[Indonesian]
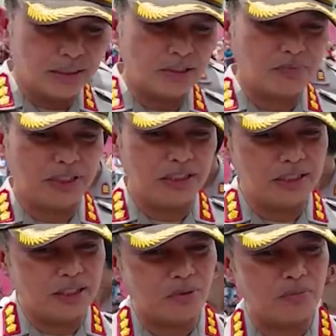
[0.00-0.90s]
Dinas
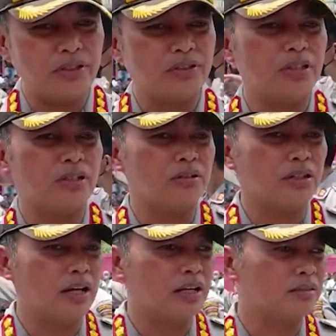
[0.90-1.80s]
Pendidikan Provinsi,
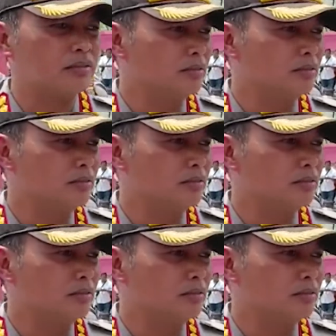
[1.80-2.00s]
Kota,